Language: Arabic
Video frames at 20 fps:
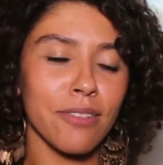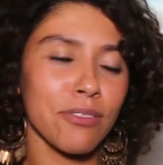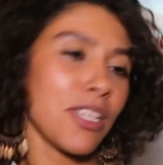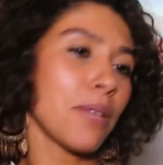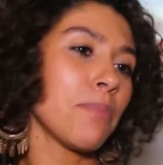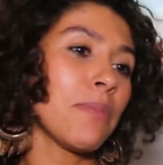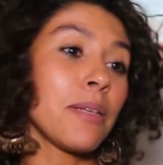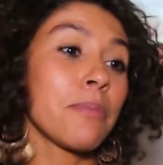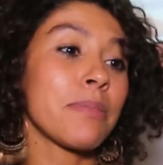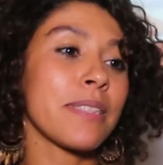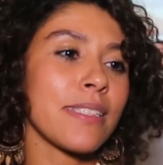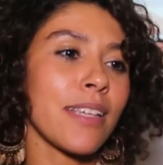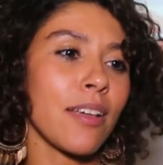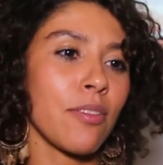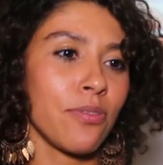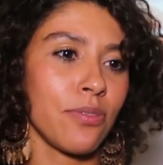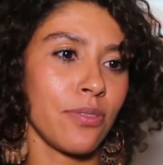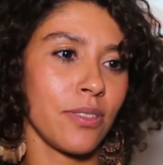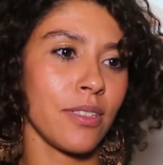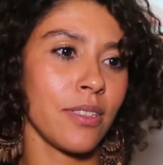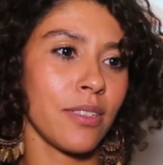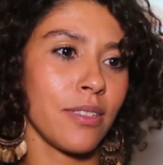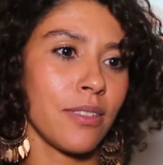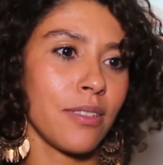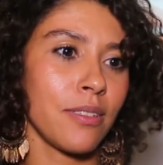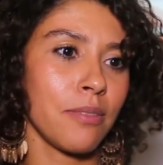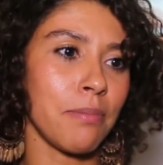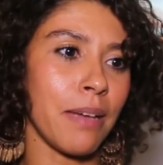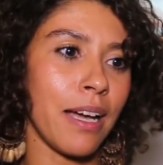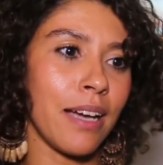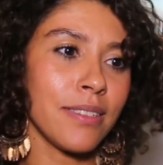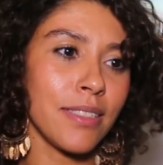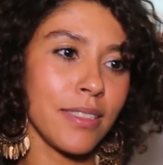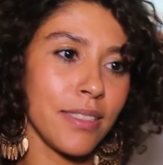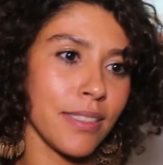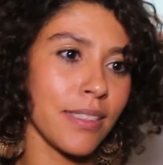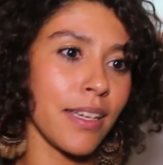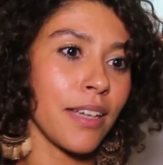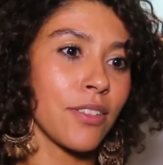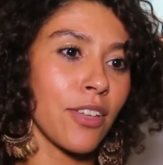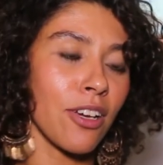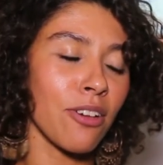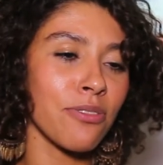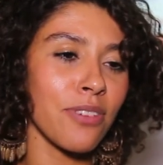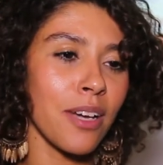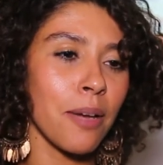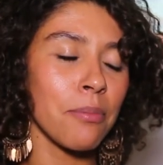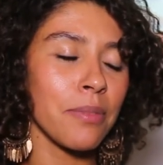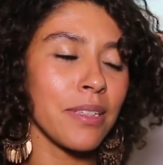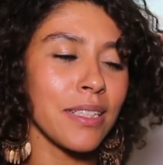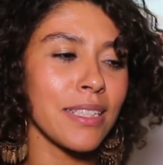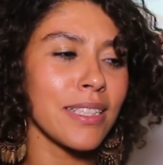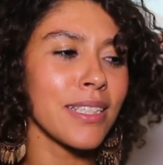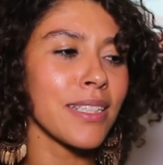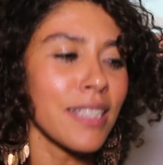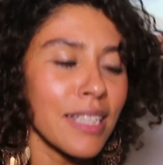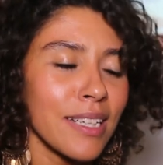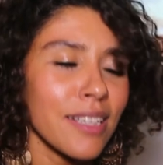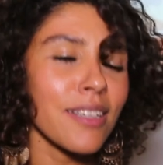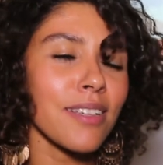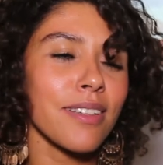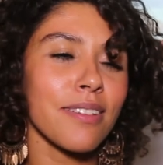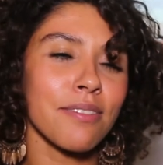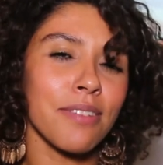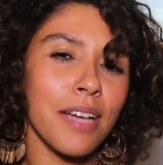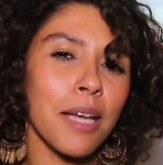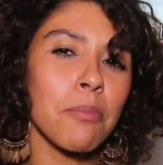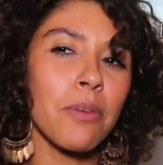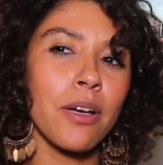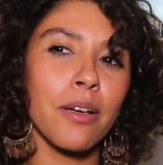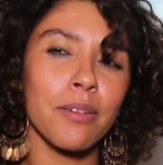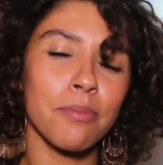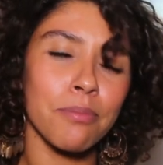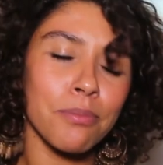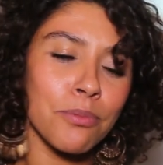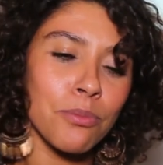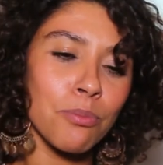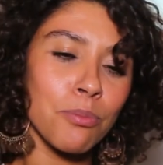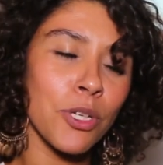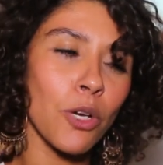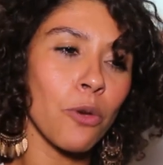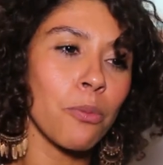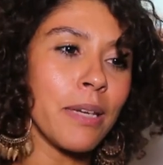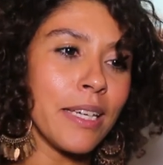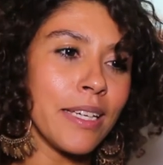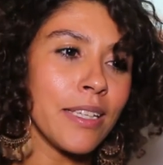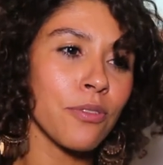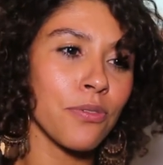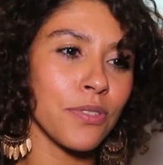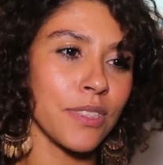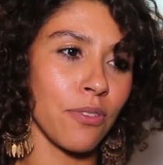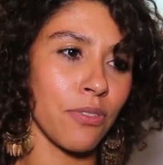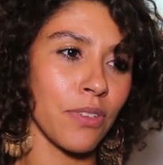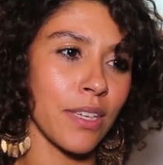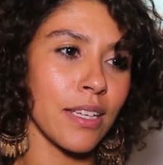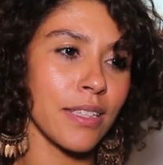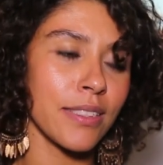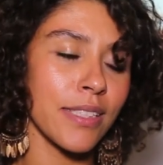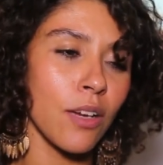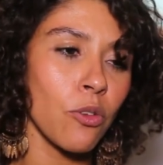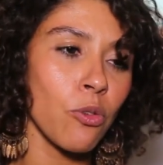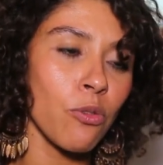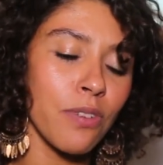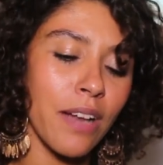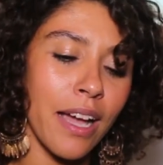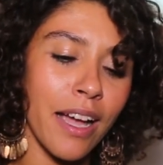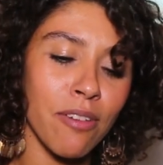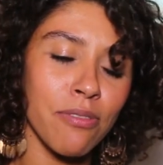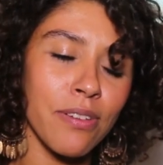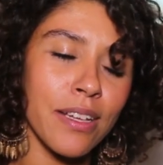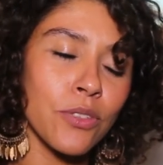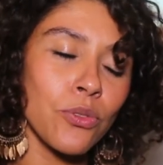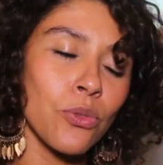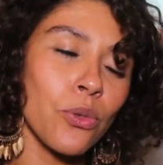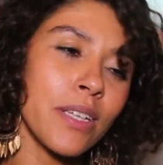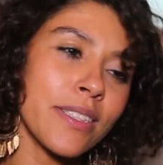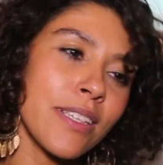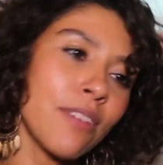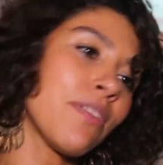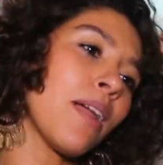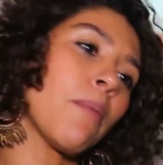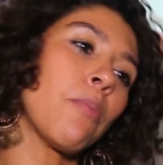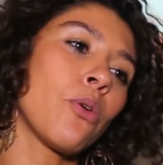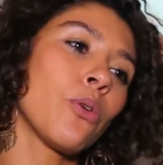جميل بزاف آه، مع دي ديزاينر فام اللي فريمون مشاو بعيد في التفكير ديالهم في لا ريفليكسيون وحتى في لا